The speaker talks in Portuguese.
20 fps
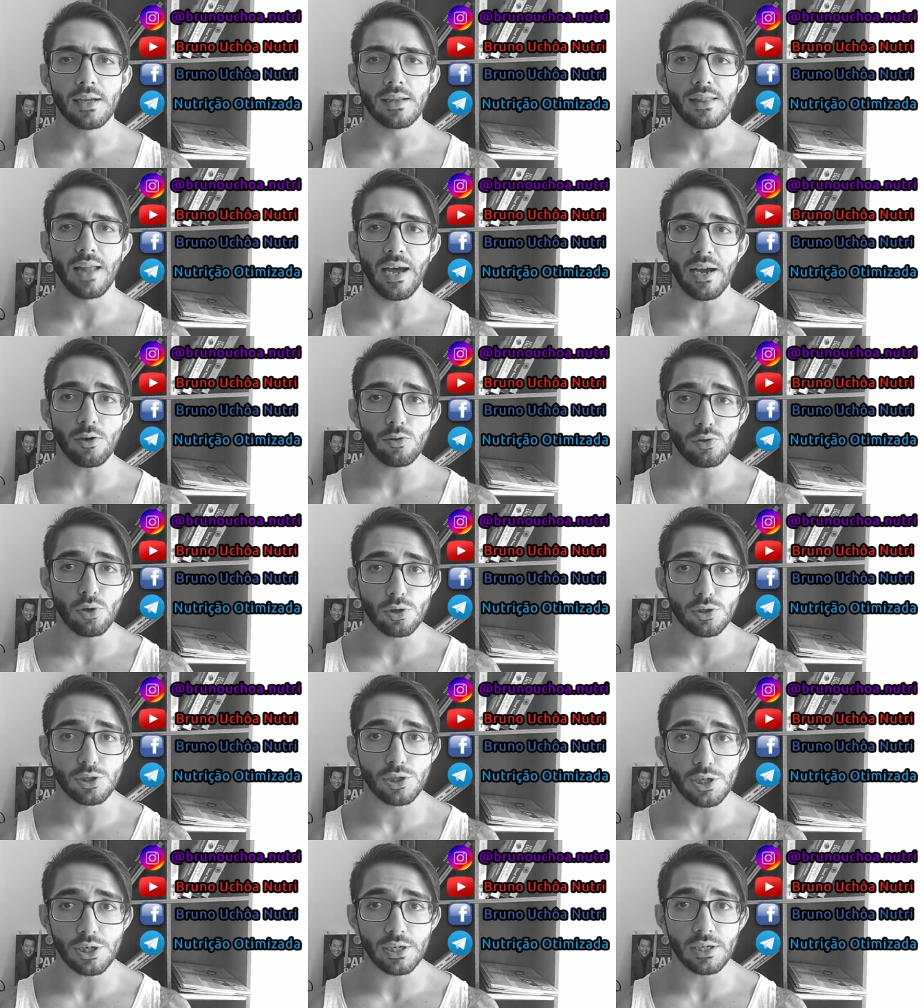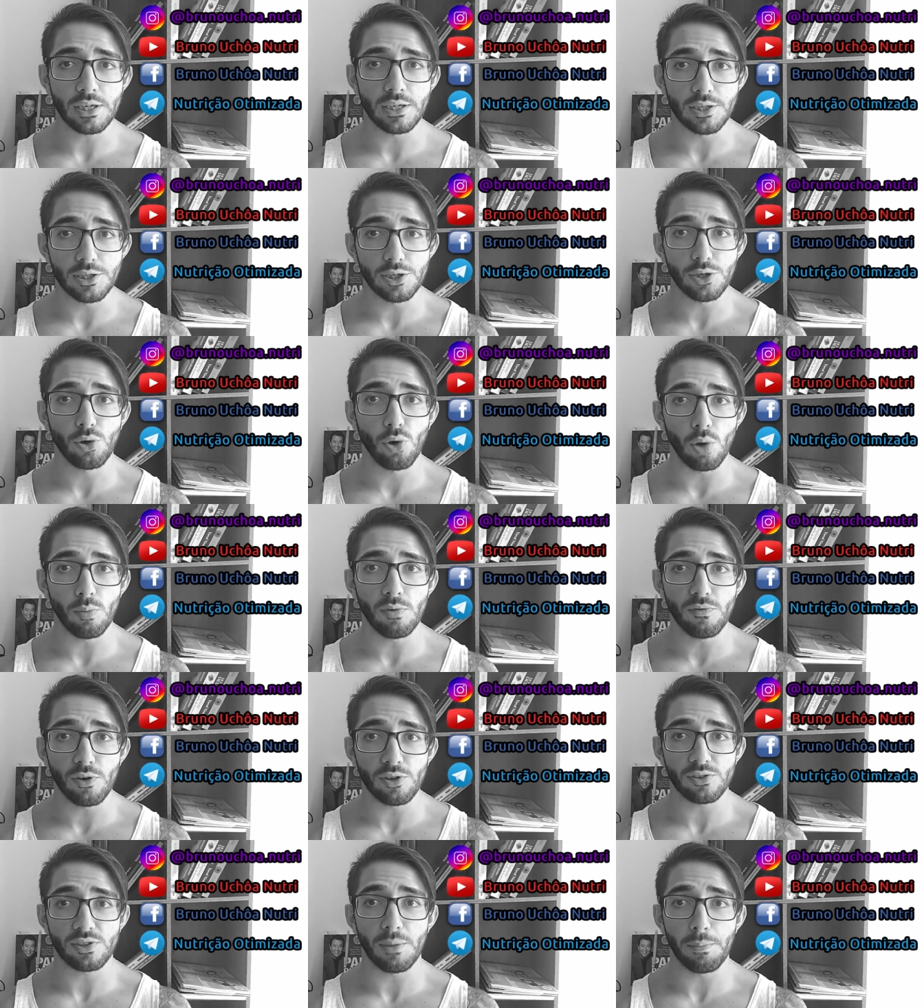Lá eu dou dicas de como
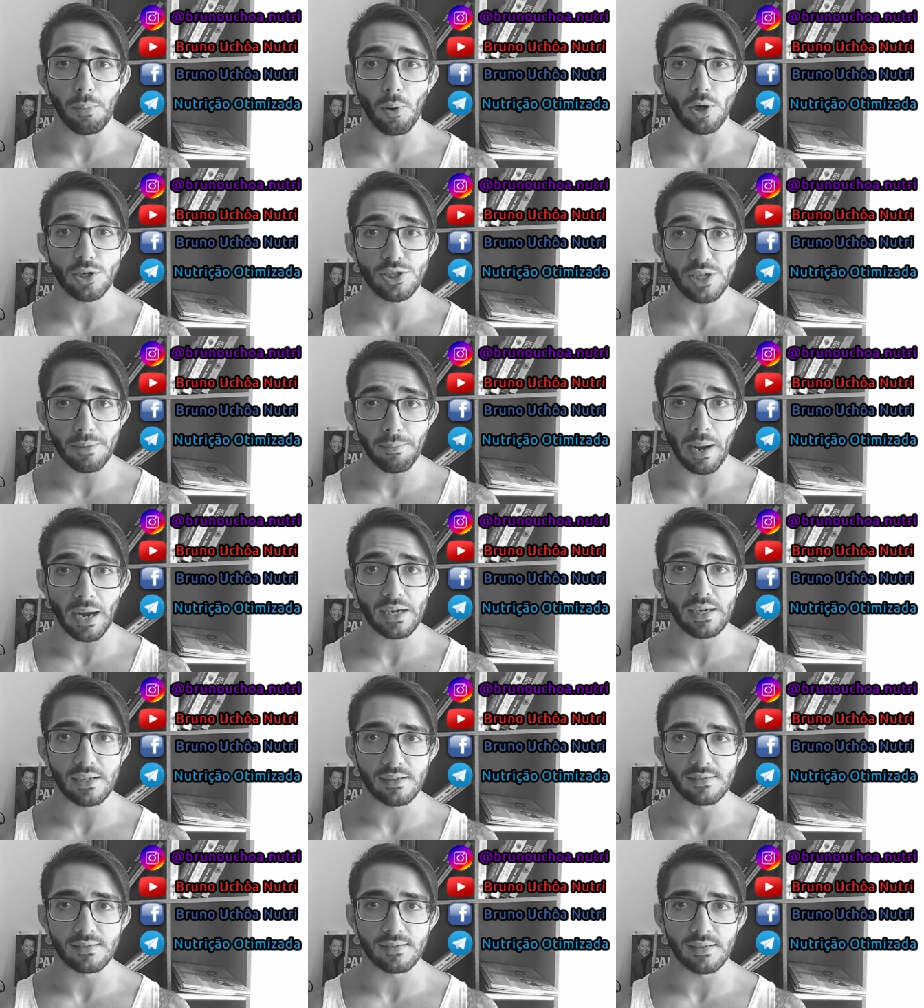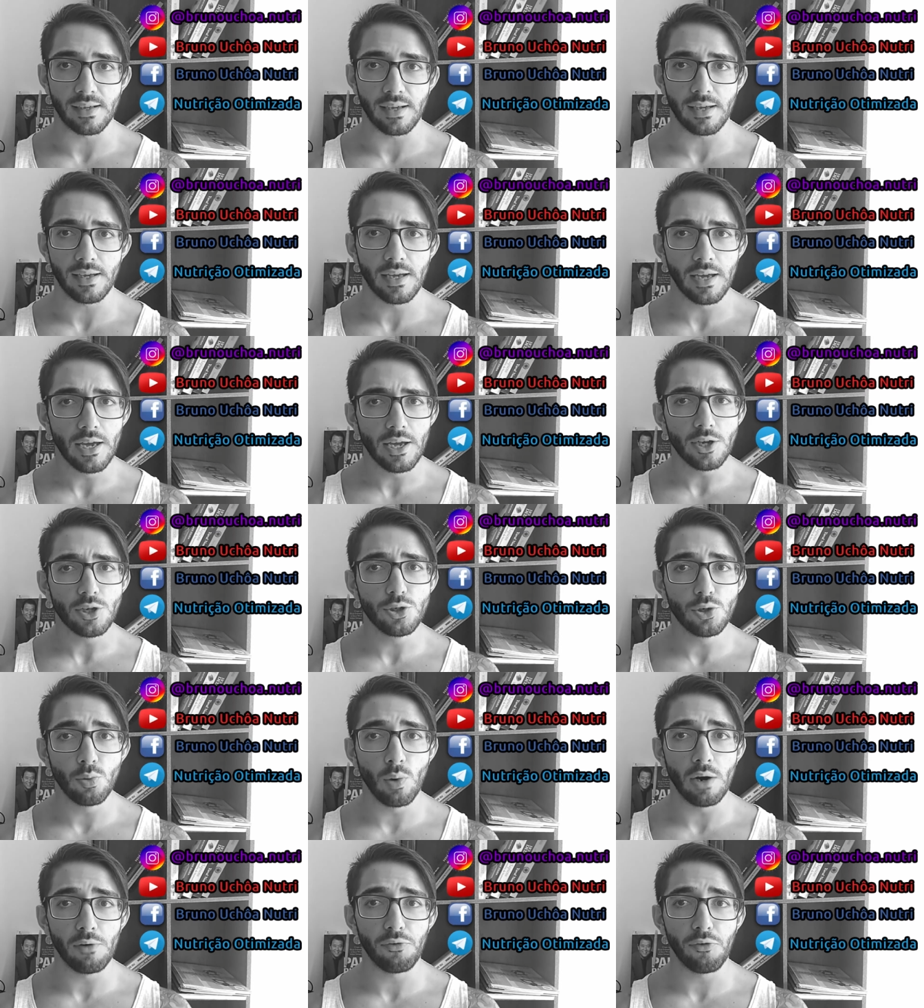você pode emagrecer
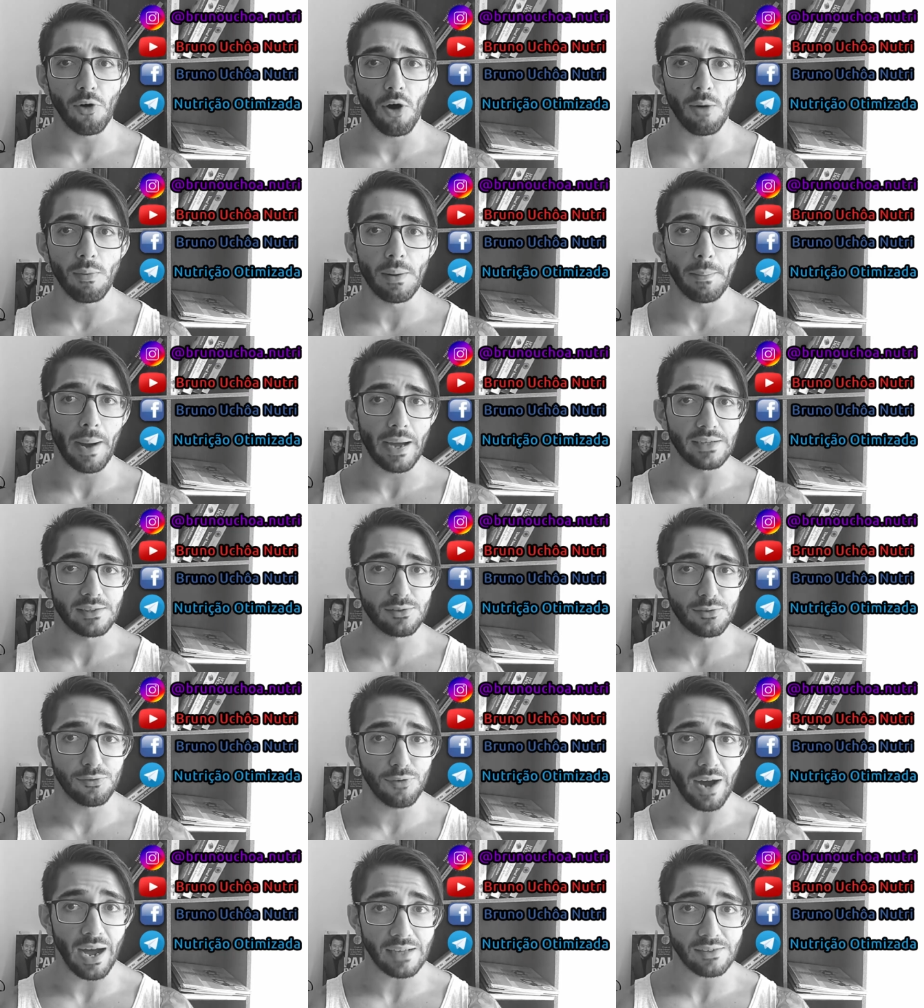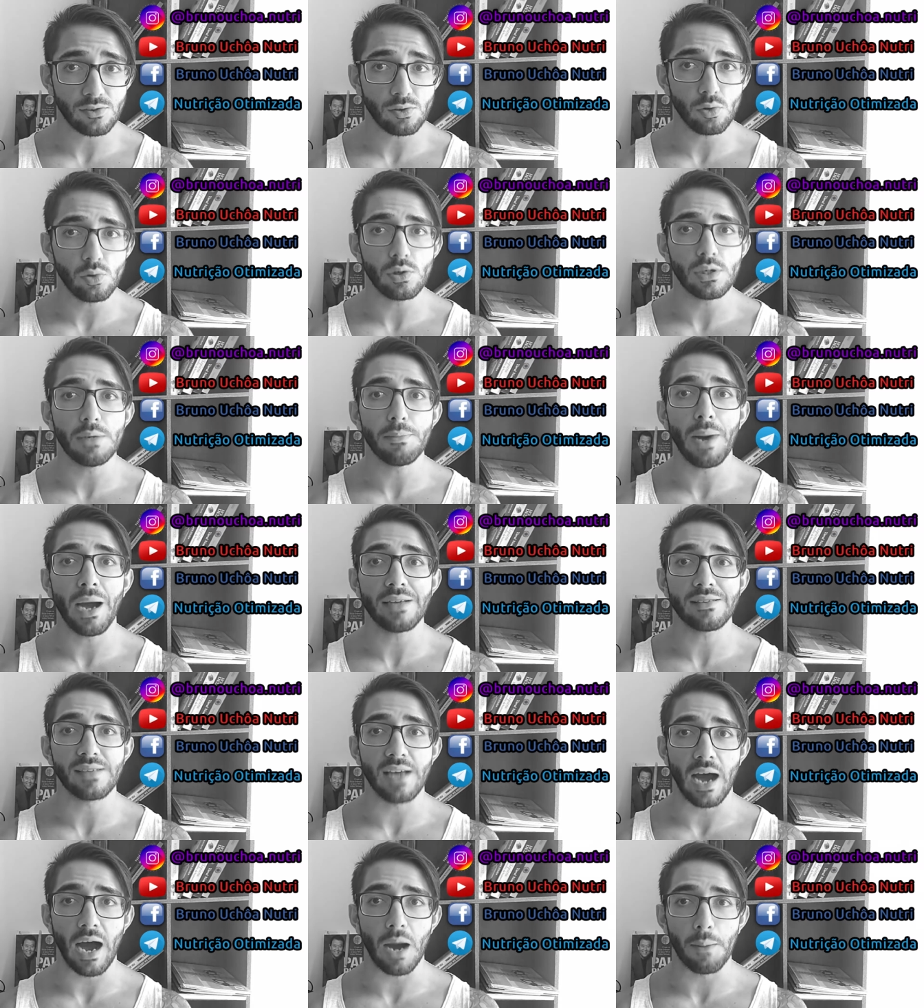de uma forma mais fácil e
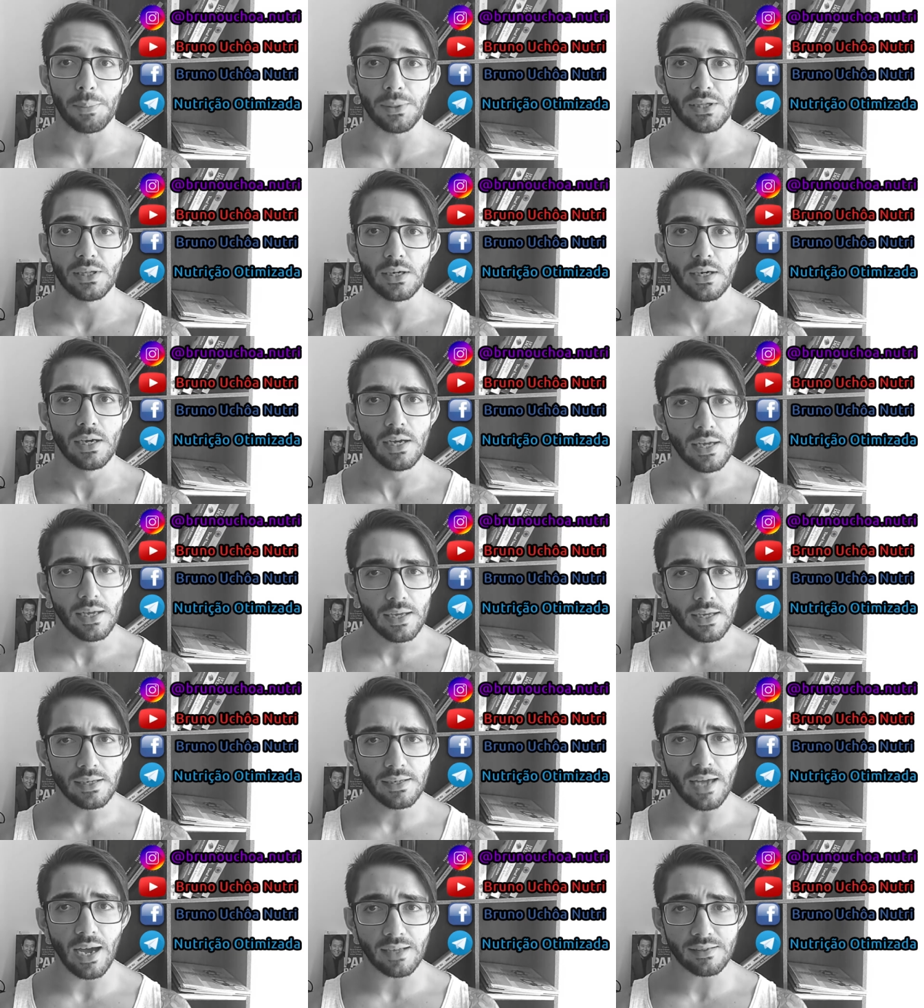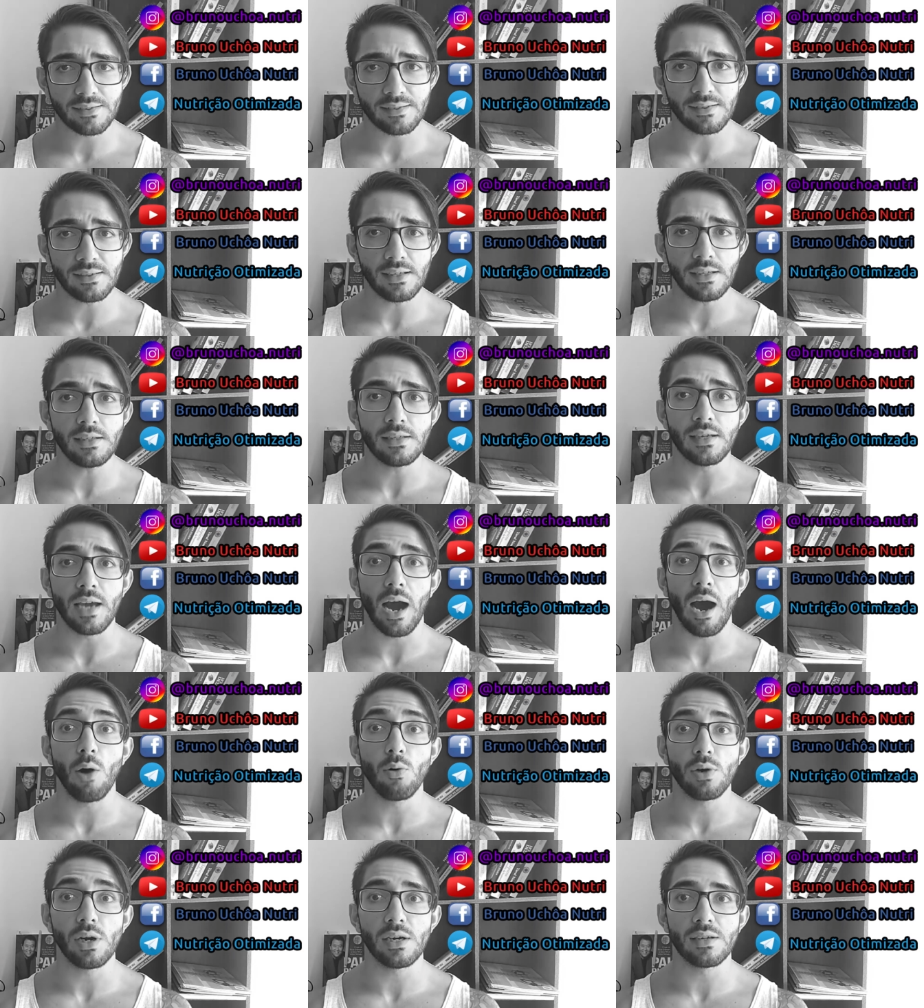mais rápida e assim
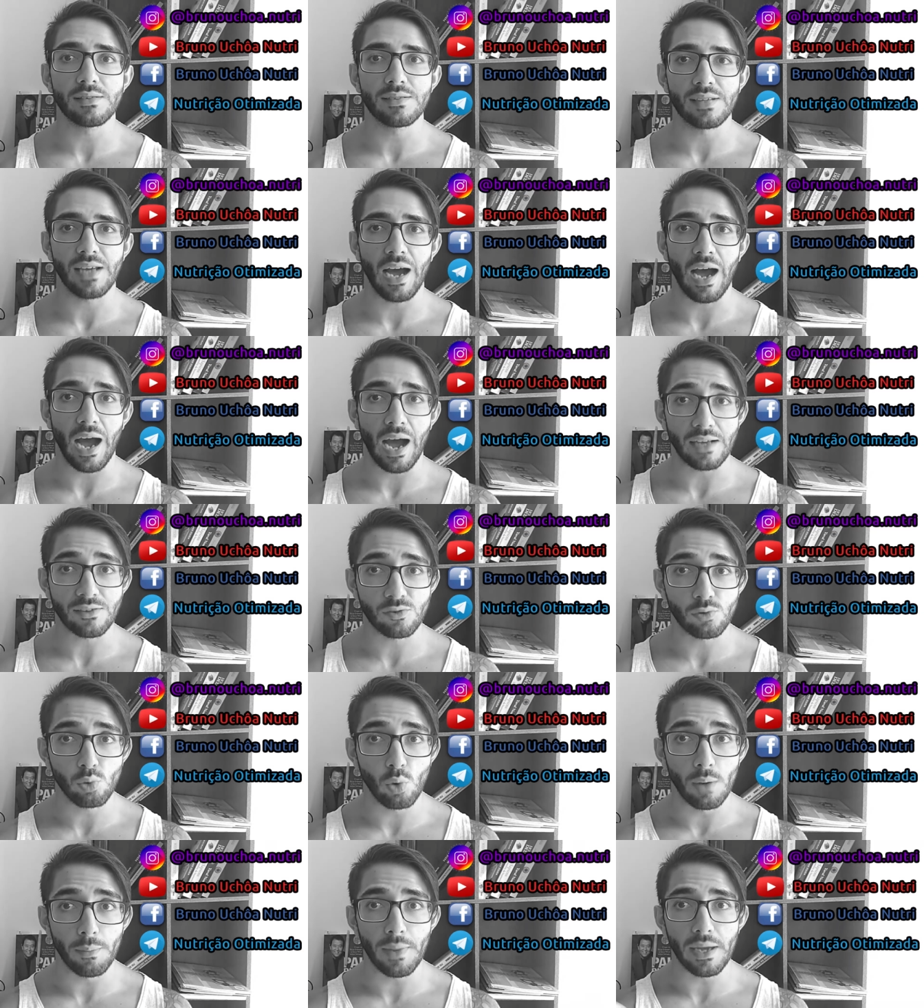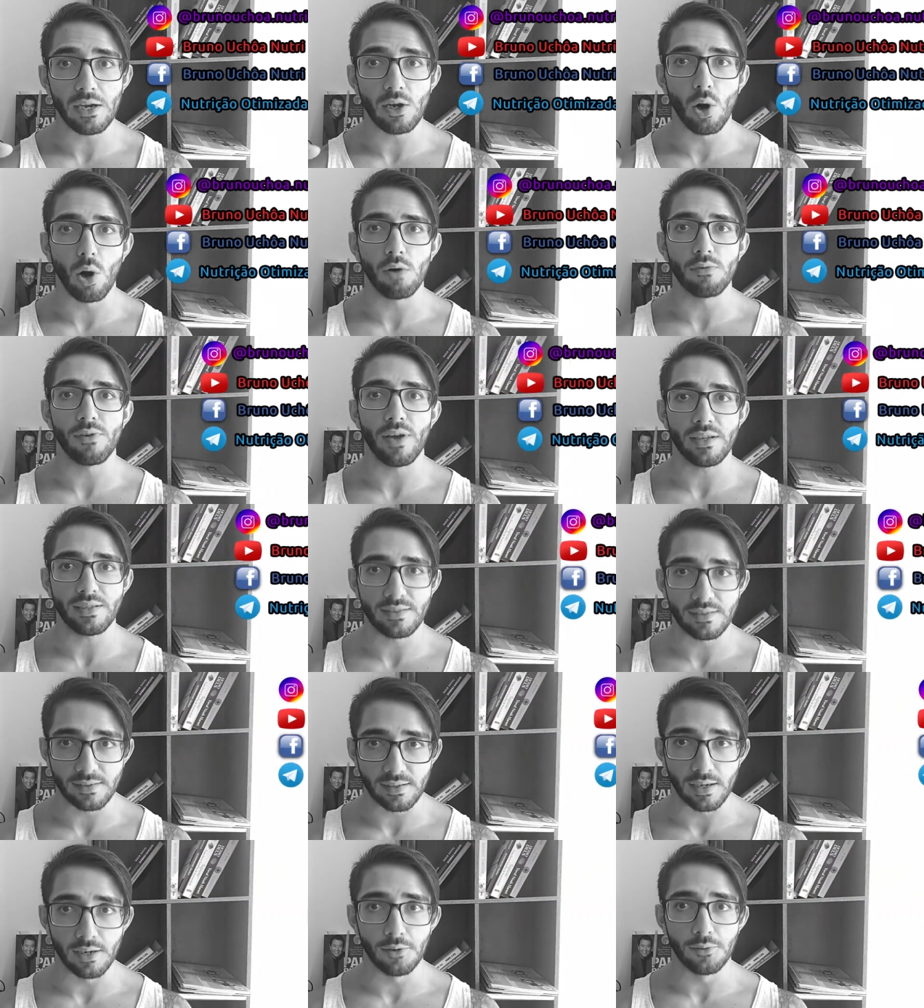alcançar a sua melhor
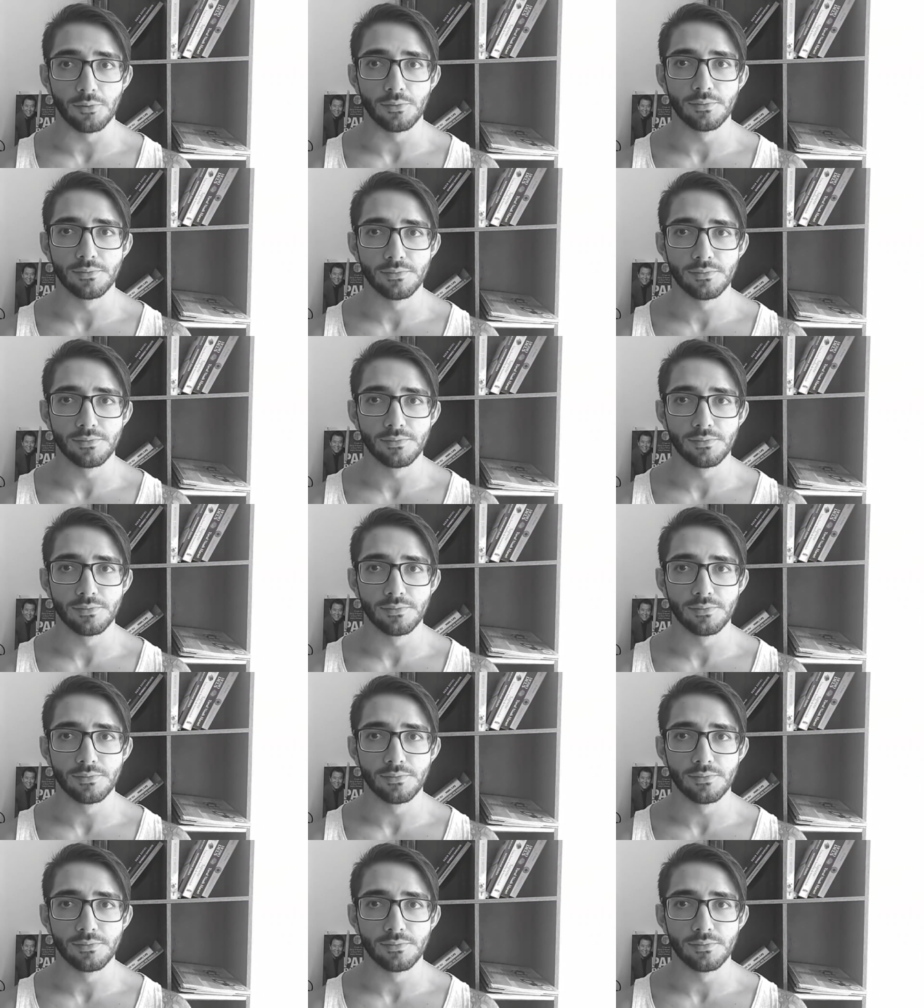versão.